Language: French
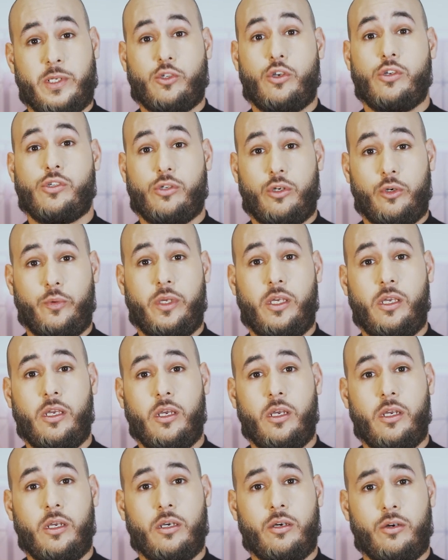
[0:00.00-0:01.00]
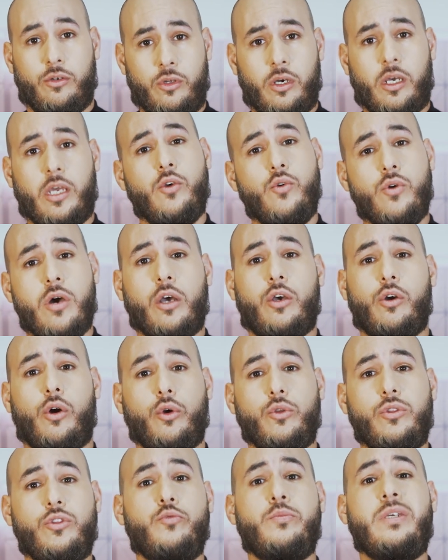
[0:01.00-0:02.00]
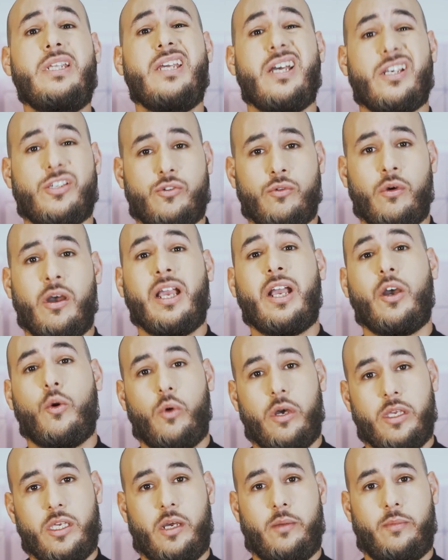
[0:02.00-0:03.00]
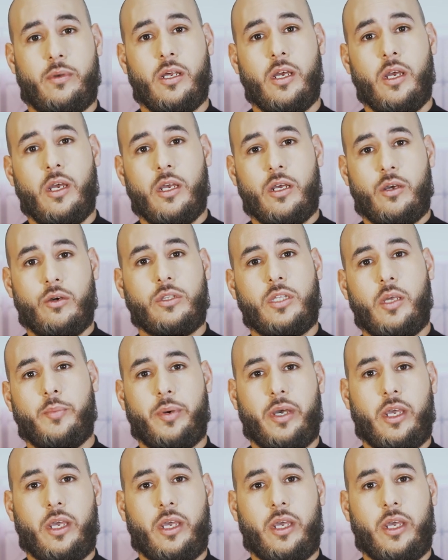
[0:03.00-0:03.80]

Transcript: parce que sans lui, on aurait eu encore une humiliation incroyable côté